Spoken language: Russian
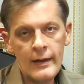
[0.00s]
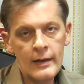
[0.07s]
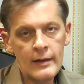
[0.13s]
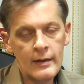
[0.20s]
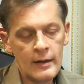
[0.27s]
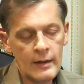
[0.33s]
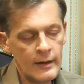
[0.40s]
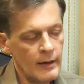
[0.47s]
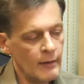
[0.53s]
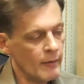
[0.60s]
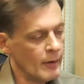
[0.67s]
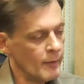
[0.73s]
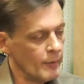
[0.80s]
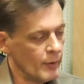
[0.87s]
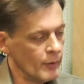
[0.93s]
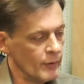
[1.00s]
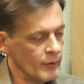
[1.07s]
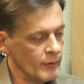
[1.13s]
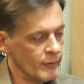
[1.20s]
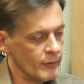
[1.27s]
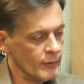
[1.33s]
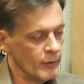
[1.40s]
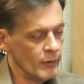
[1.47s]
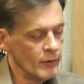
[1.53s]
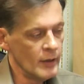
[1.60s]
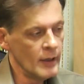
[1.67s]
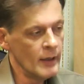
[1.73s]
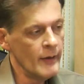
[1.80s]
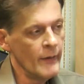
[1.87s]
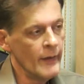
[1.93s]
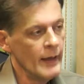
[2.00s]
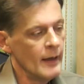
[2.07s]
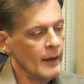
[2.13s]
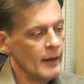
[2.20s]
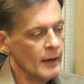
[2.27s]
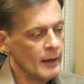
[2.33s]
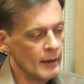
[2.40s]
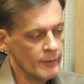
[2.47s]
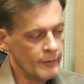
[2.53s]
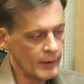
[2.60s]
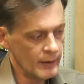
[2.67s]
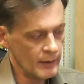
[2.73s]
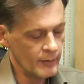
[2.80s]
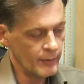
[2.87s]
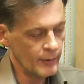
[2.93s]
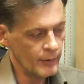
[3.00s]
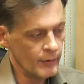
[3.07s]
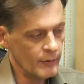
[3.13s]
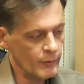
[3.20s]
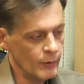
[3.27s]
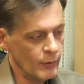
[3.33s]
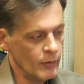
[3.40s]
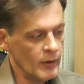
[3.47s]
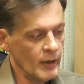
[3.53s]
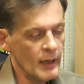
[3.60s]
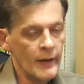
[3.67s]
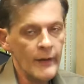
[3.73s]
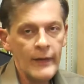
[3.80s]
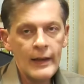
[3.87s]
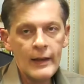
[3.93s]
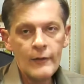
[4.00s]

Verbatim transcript: это евро против доллара, э, франк против доллара.